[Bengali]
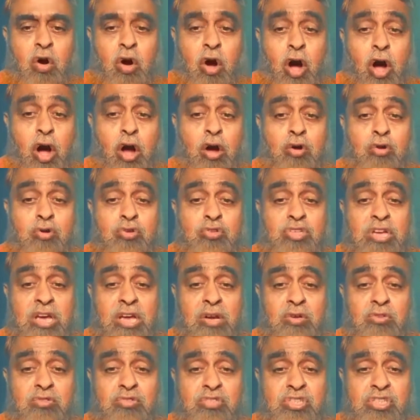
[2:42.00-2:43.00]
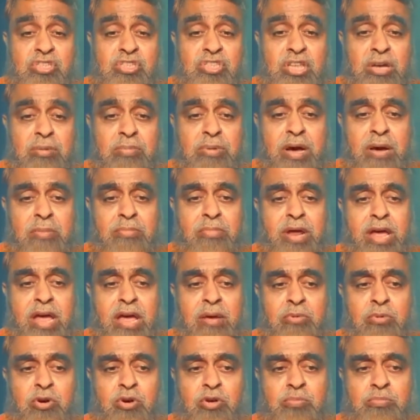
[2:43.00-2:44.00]
অগোছালো চিন্তাভাবনা
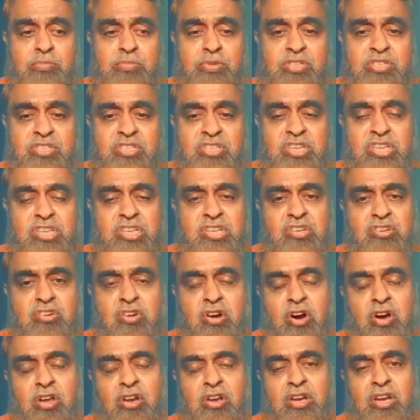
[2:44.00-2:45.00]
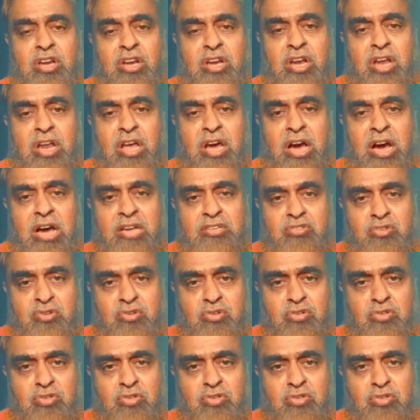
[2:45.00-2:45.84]
এবং বিশৃঙ্খল আচরণ